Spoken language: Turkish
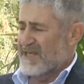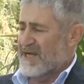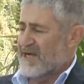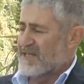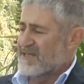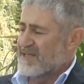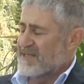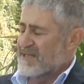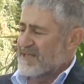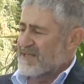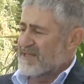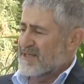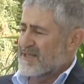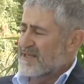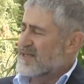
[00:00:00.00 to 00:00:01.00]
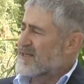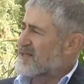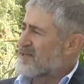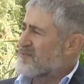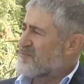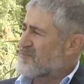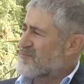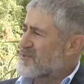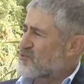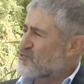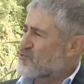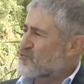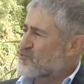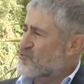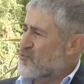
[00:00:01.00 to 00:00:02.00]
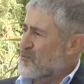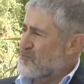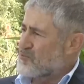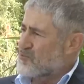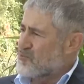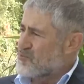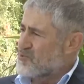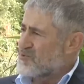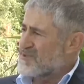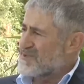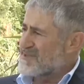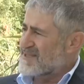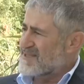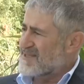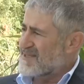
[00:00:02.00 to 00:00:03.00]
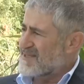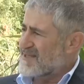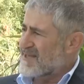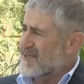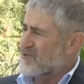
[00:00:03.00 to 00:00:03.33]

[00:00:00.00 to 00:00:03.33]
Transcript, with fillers: Yani e, toplumun e,